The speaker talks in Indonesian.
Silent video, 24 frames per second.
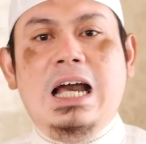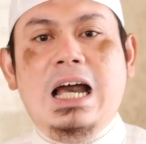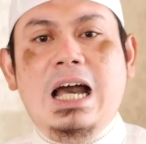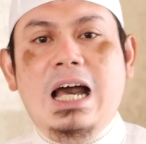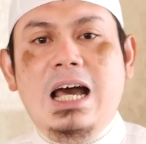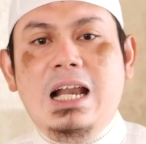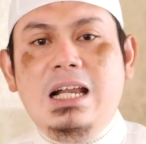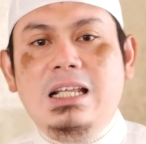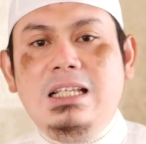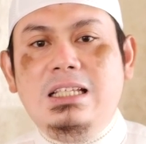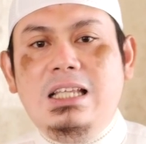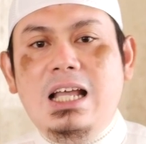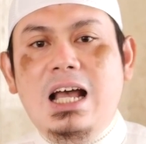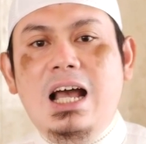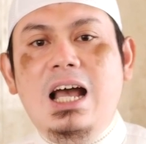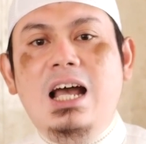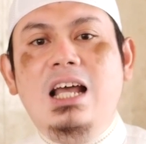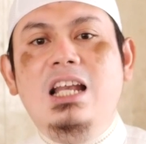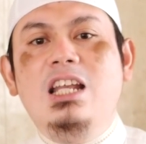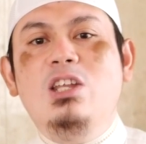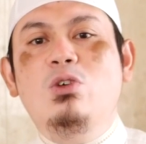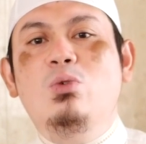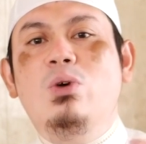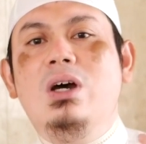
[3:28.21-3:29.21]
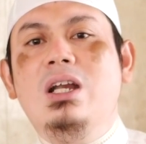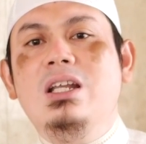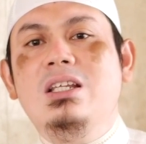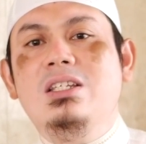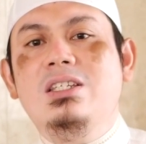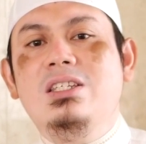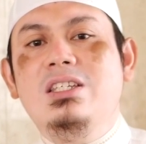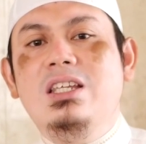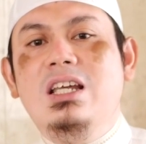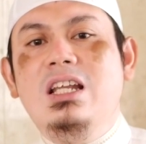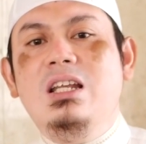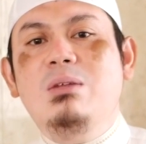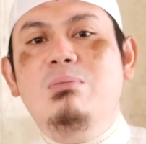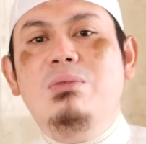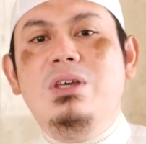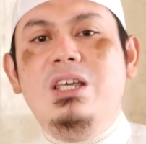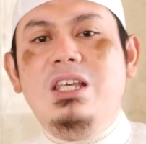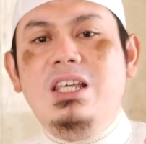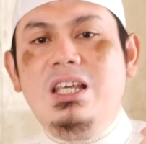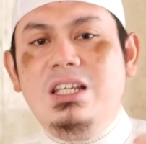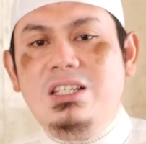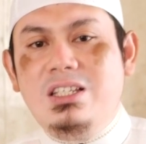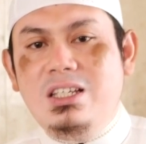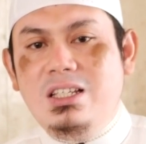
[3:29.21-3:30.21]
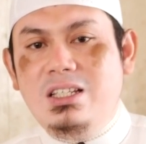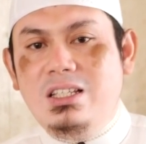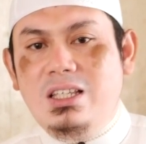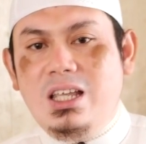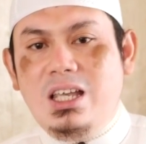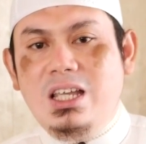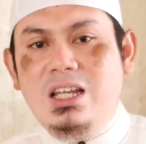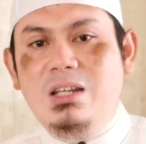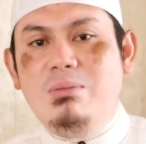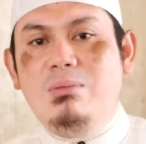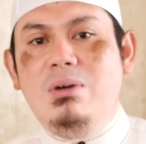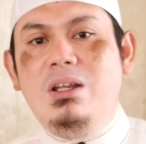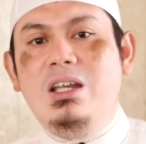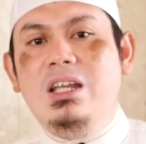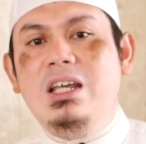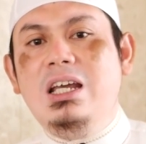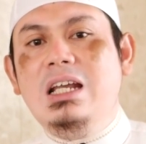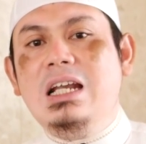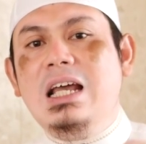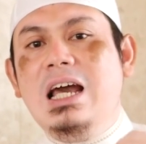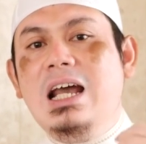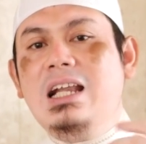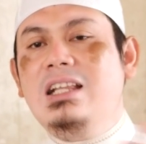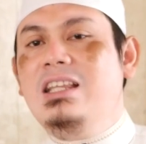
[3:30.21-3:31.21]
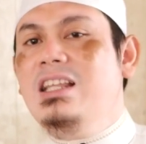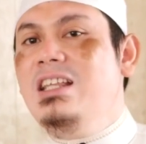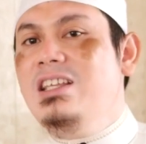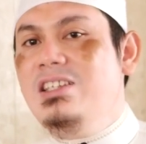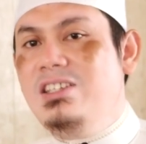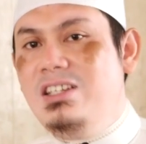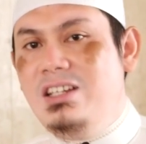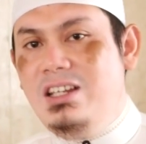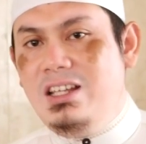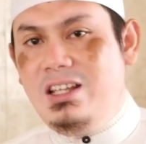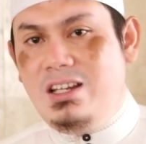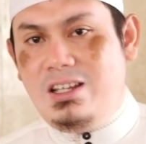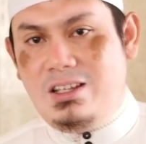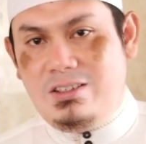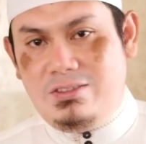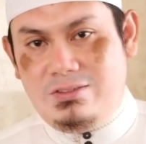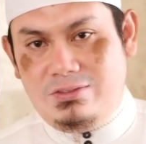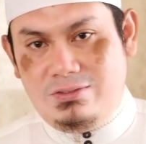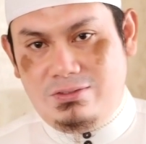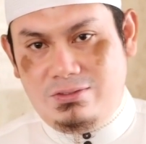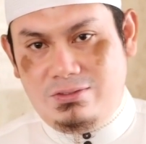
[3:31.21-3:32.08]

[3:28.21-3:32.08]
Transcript: harta ahli warisnya lebih ia cintai dibandingkan hartanya sendiri?